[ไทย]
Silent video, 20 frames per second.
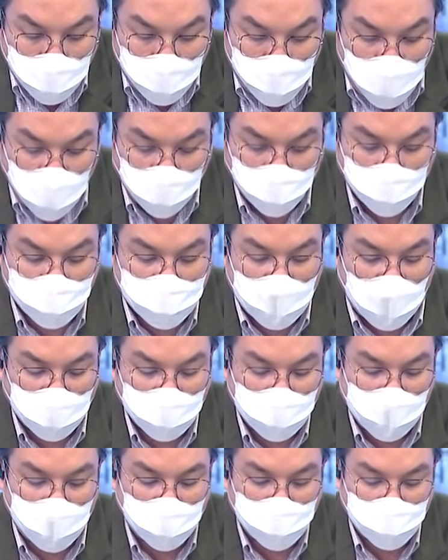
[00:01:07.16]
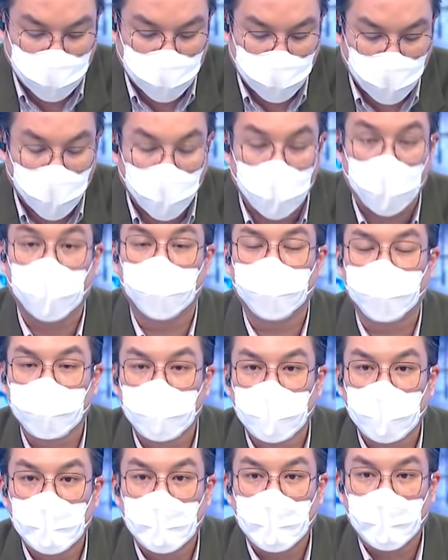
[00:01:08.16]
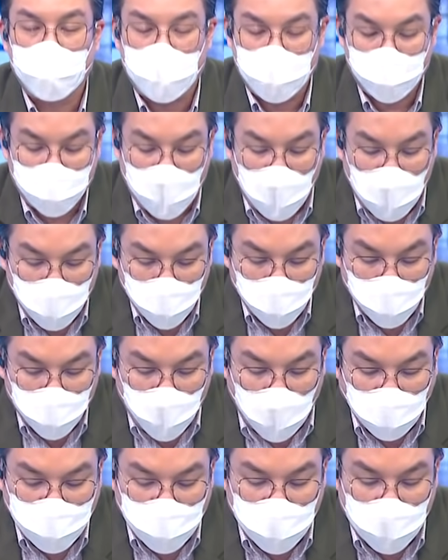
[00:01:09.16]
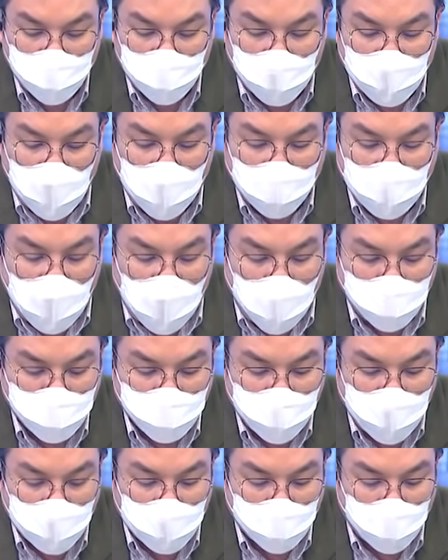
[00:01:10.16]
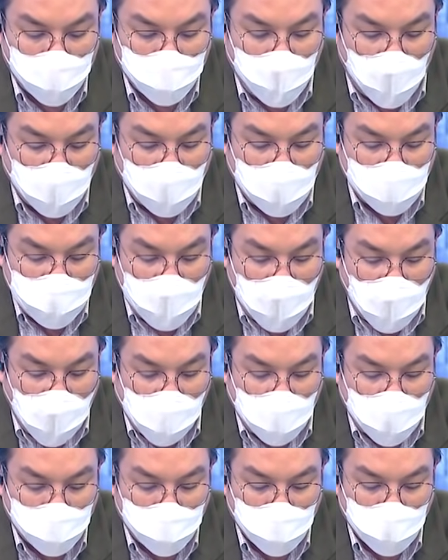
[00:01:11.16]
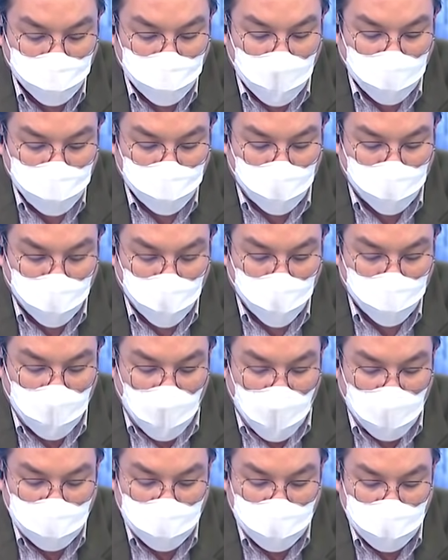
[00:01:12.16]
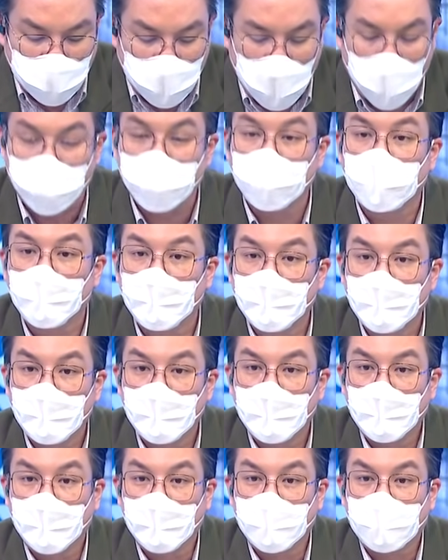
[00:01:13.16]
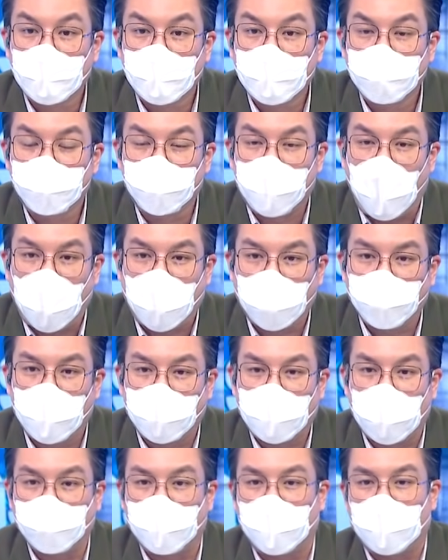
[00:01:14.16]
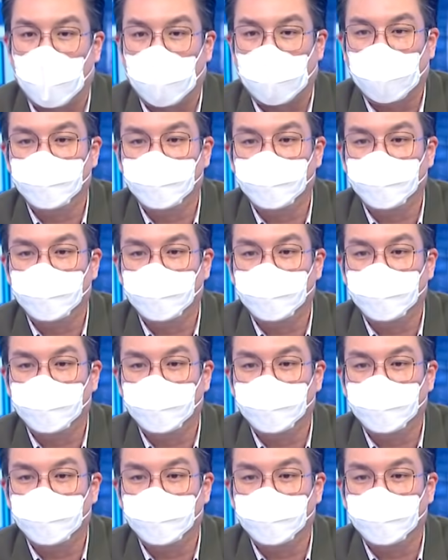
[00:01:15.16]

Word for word: เพชรสันติจิตโต เป็นพระลูกวัดชินวรารามที่ตำบลบางขยงอำเภอเมืองจังหวัดปทุมธานีครับ พระกำลังทำอะไร